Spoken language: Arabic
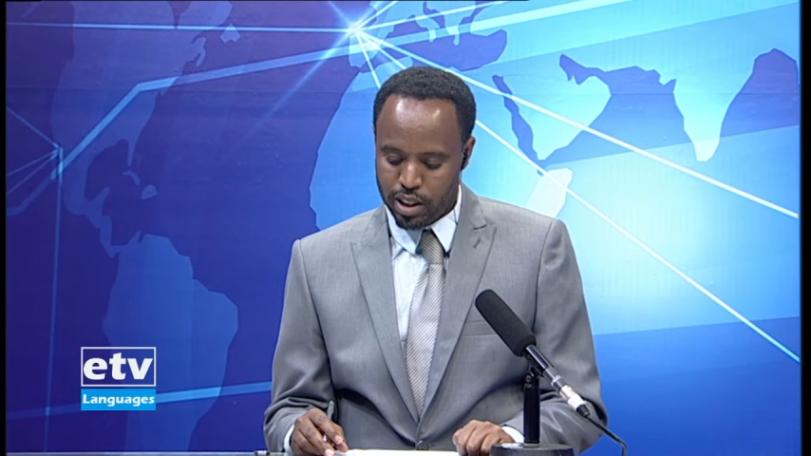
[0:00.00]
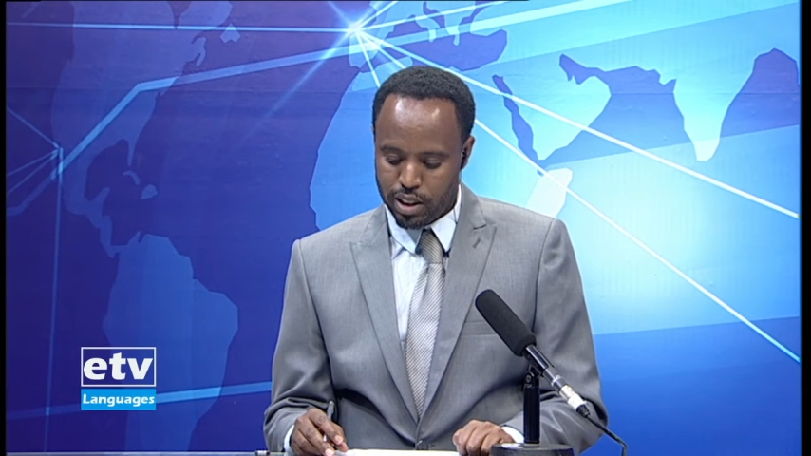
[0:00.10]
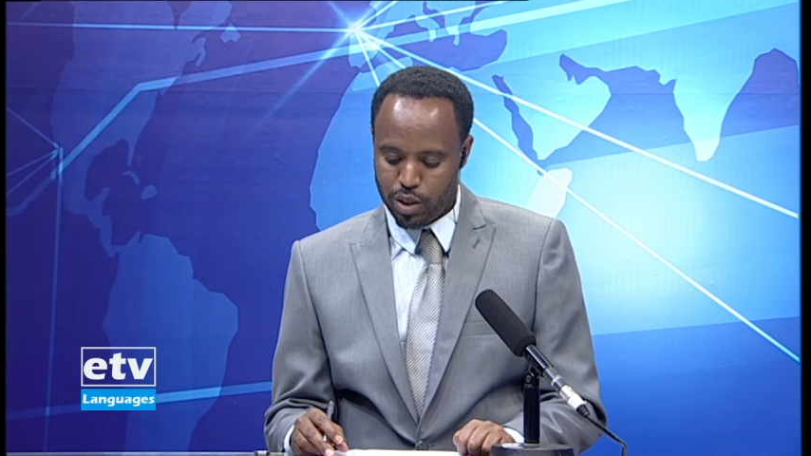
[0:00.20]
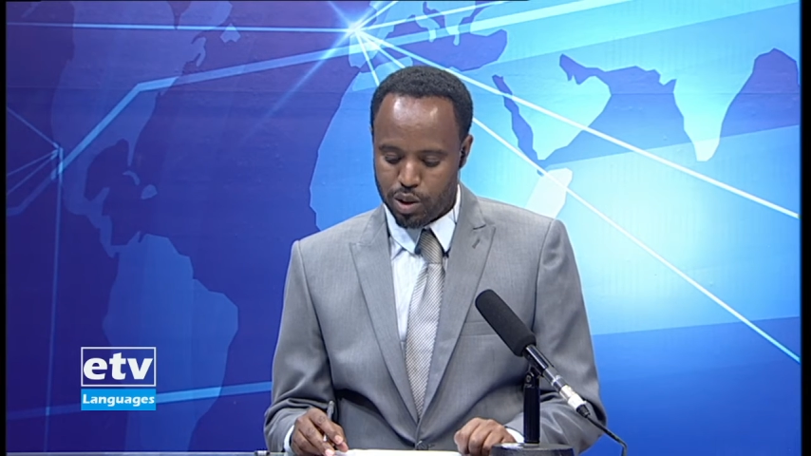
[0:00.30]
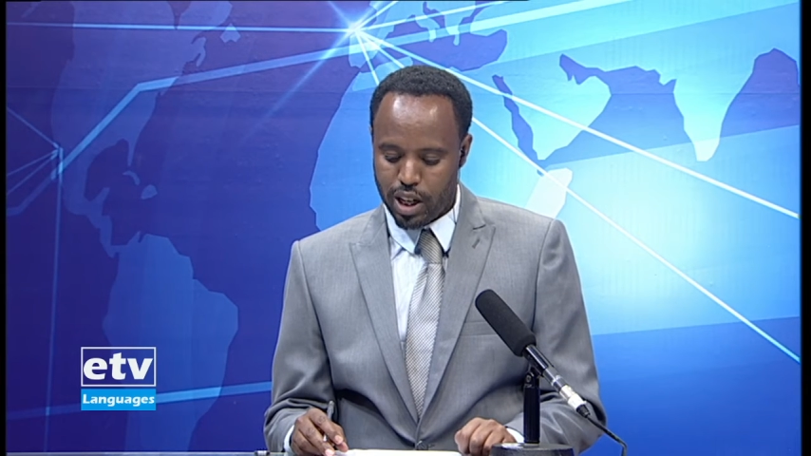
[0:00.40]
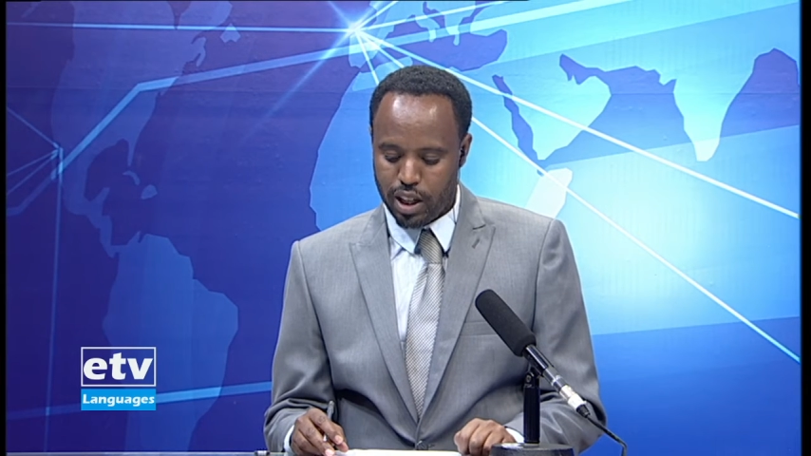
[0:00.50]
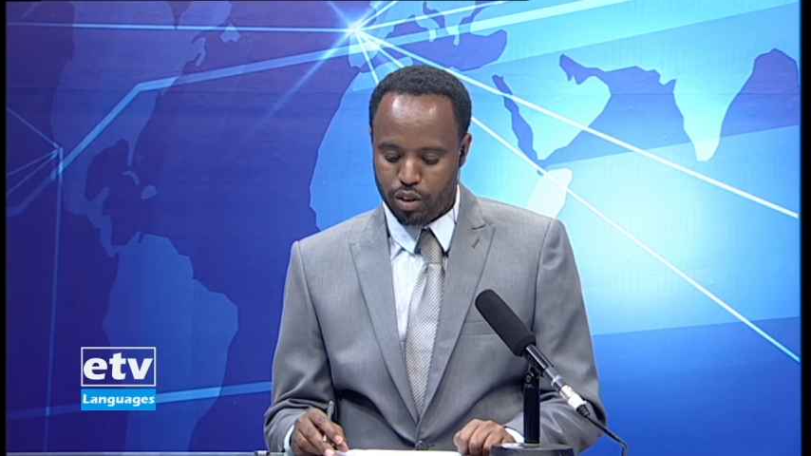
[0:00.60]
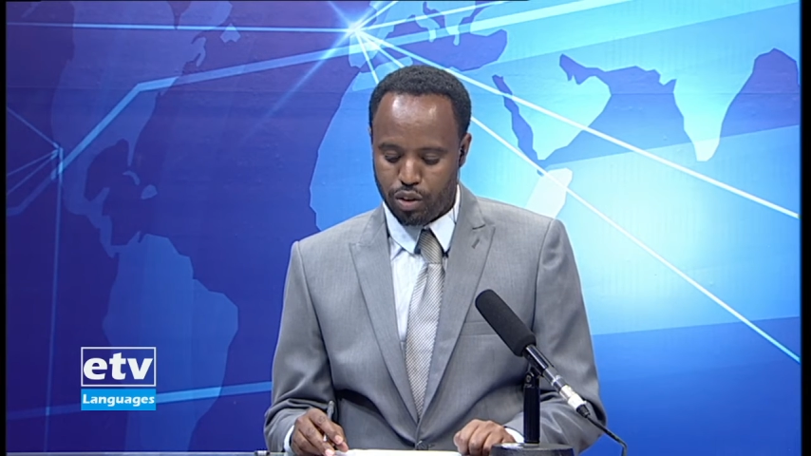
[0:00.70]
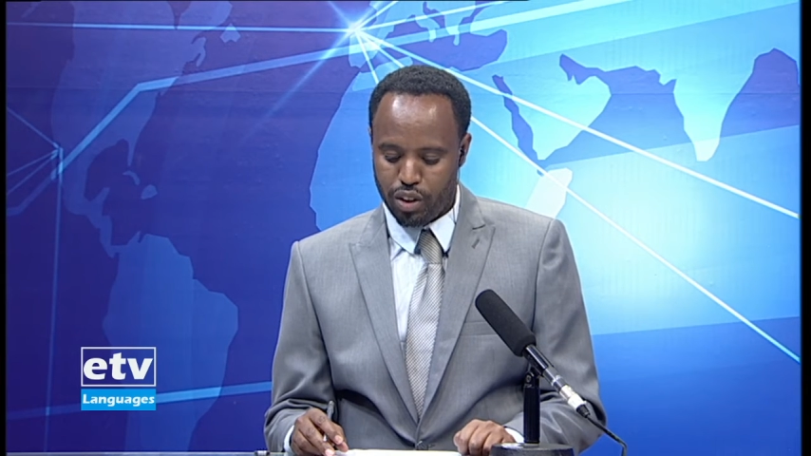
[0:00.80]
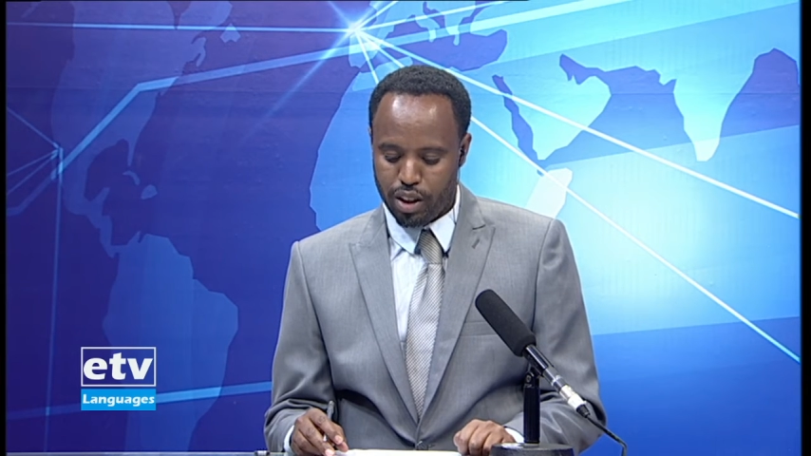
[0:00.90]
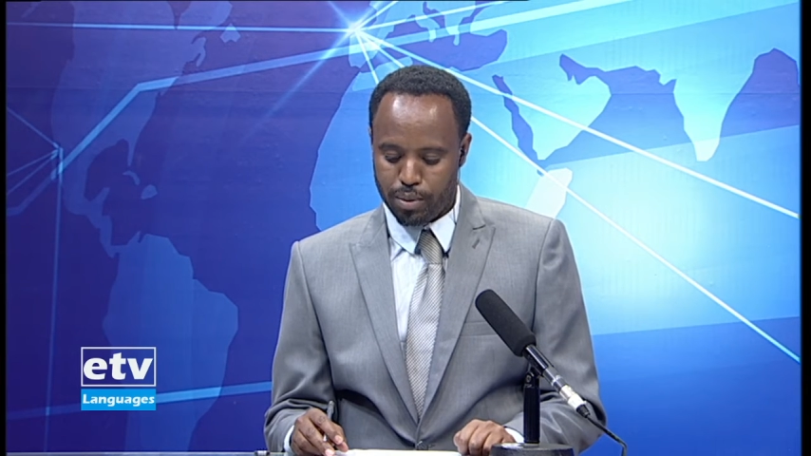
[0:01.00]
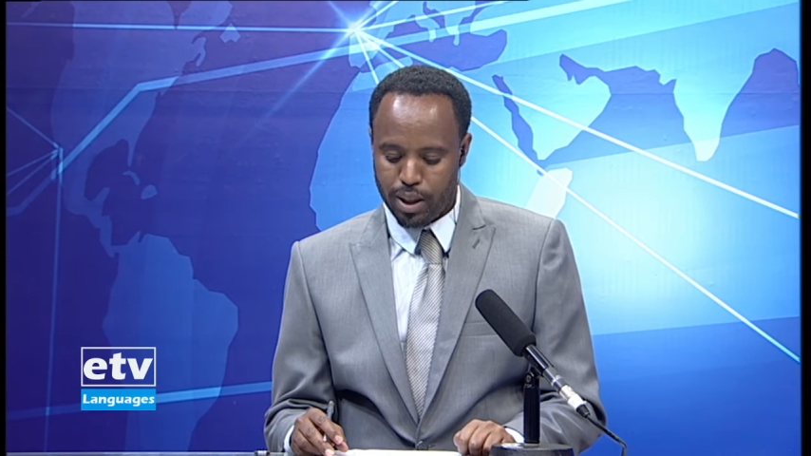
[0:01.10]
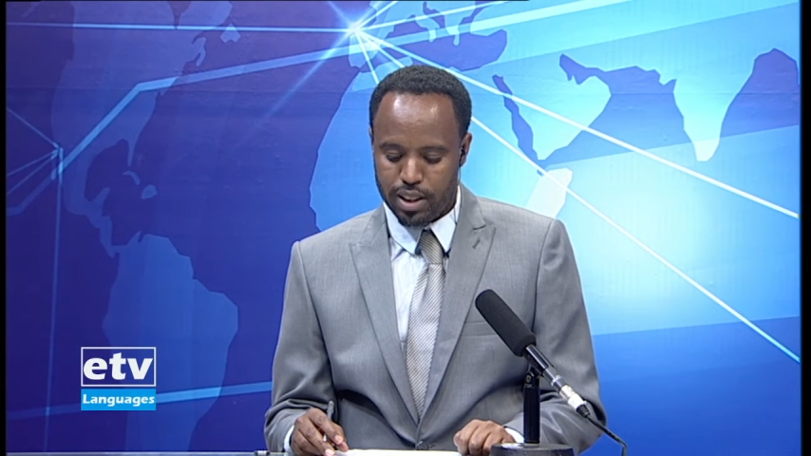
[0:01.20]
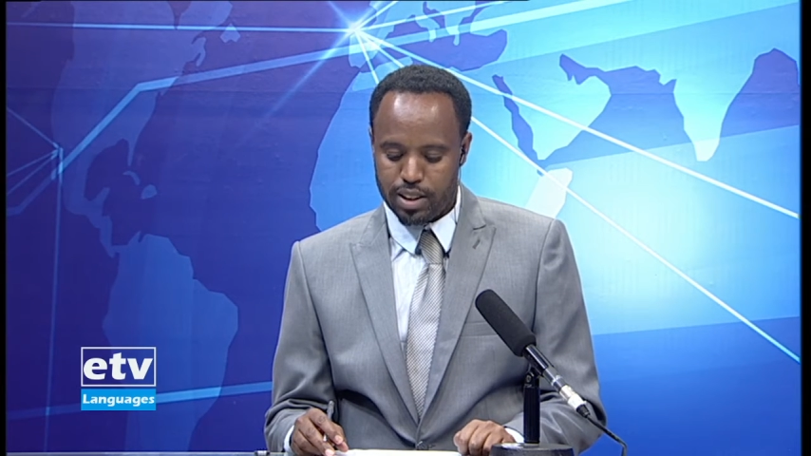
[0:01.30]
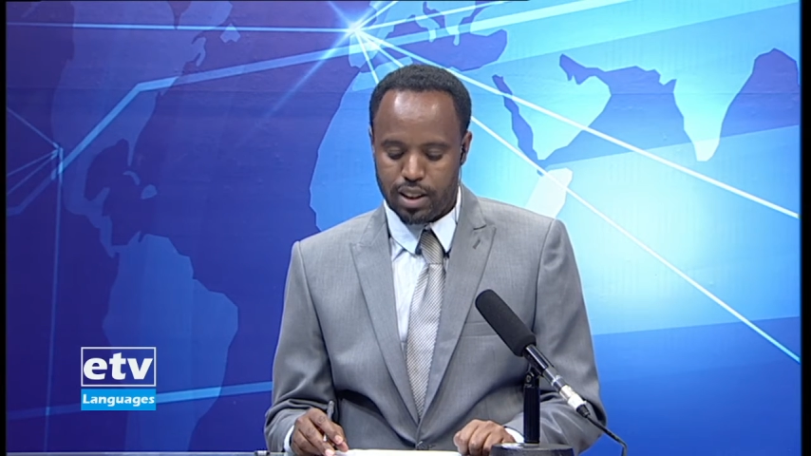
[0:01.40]
سيساعد في
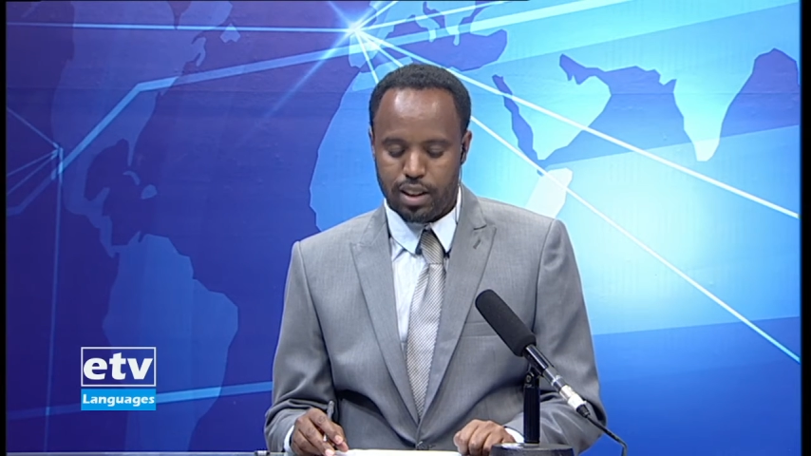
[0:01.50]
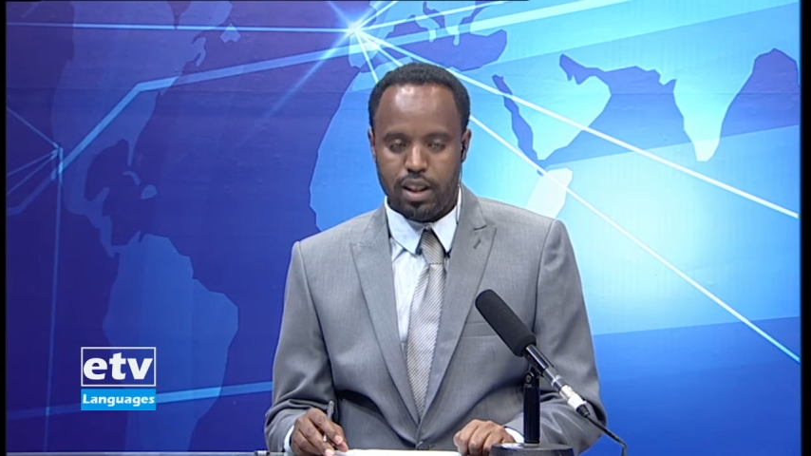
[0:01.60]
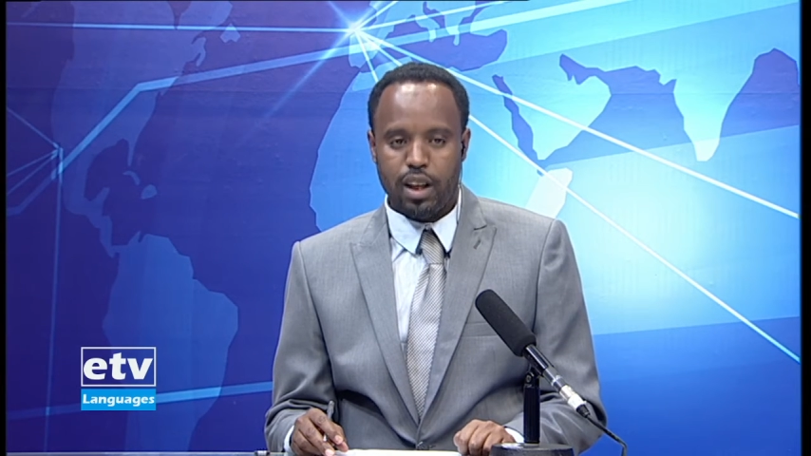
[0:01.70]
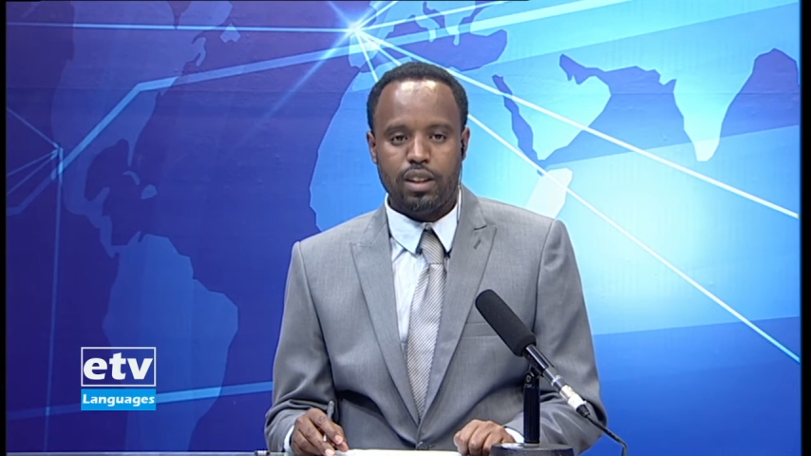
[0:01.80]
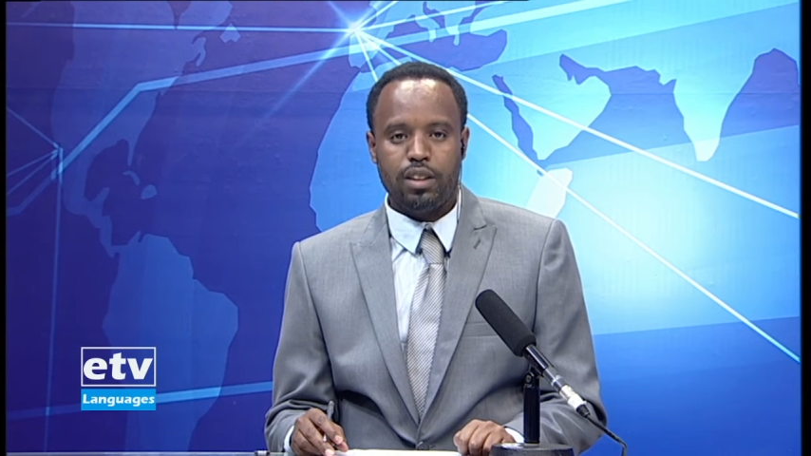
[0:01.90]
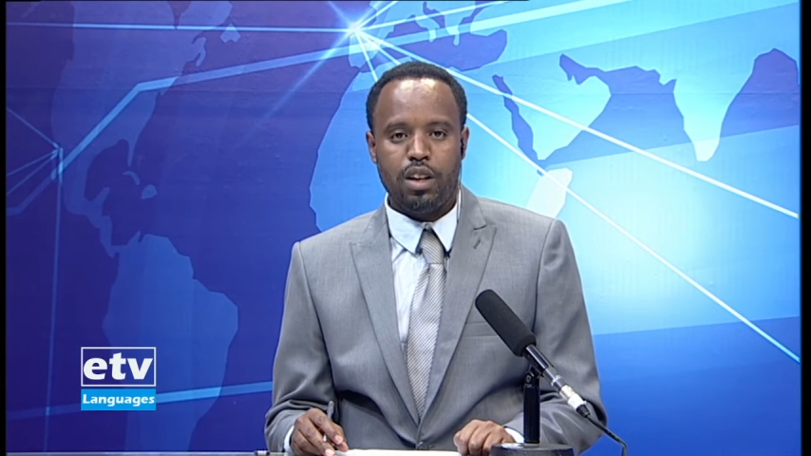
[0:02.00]
إكمال سد النهضة